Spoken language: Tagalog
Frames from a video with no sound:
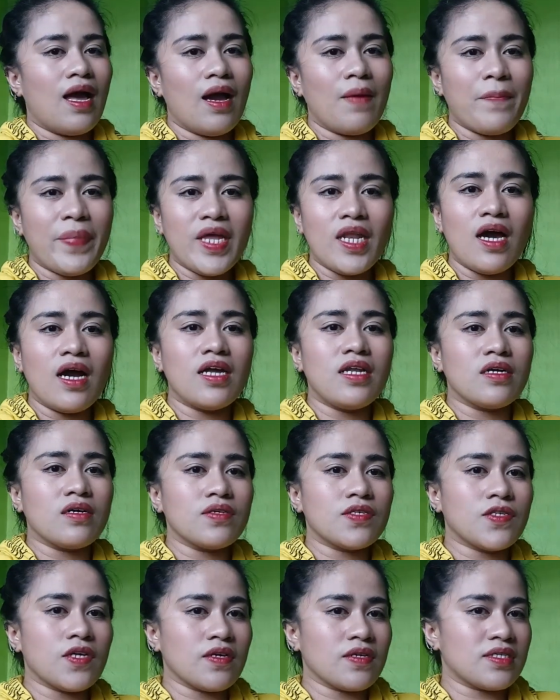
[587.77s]
Ang pinaka
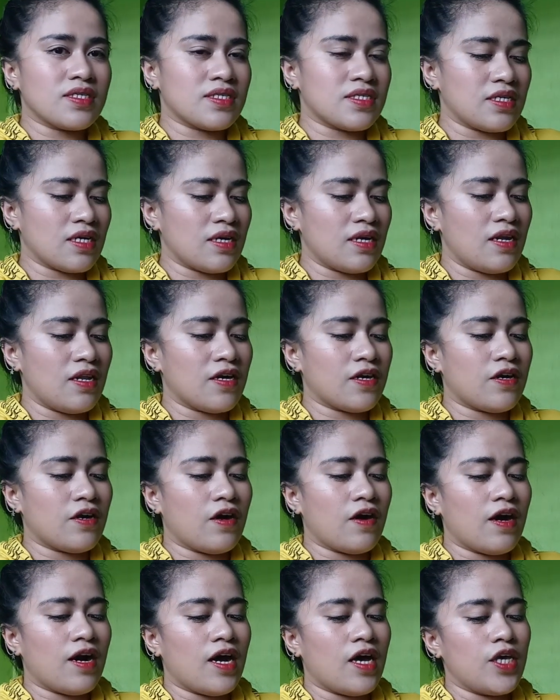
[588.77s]
ko sa sarili
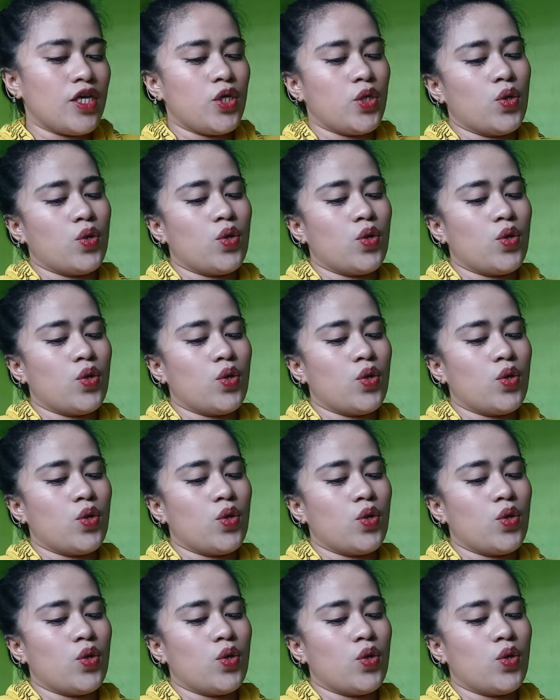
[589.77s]
ko ay